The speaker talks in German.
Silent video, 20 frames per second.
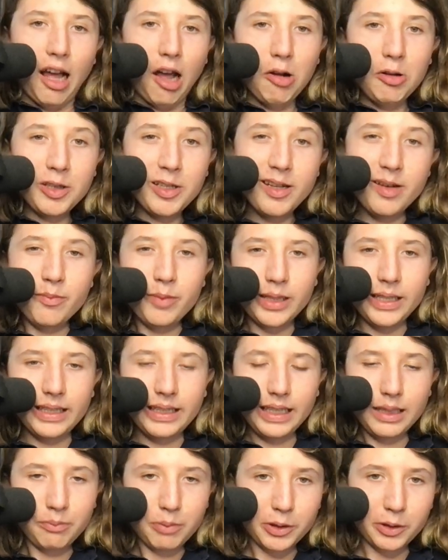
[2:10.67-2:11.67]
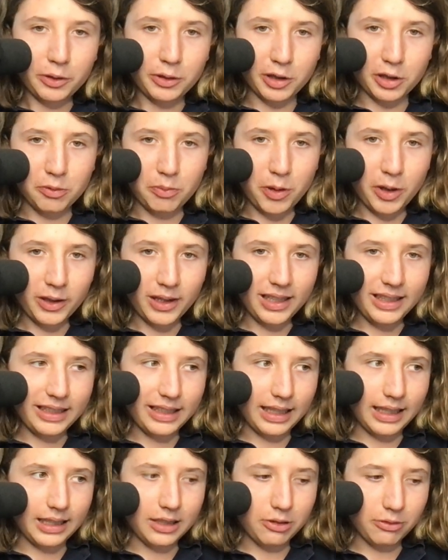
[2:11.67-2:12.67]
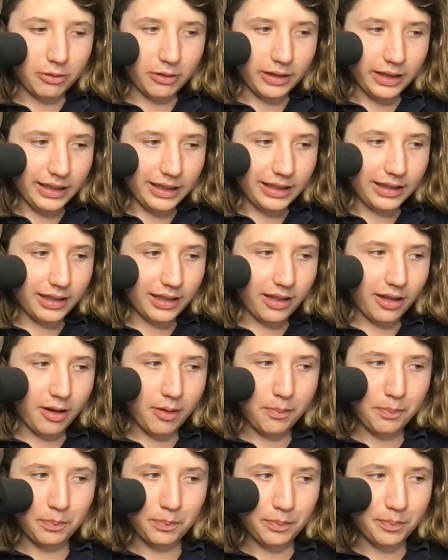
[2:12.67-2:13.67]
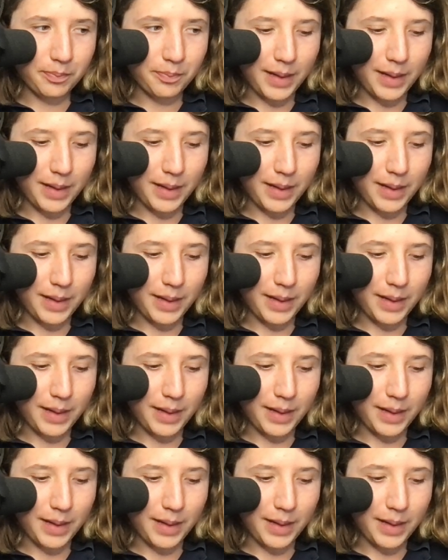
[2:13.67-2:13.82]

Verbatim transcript: Außerdem bin ich nicht besonders sportlich, also ich ähm,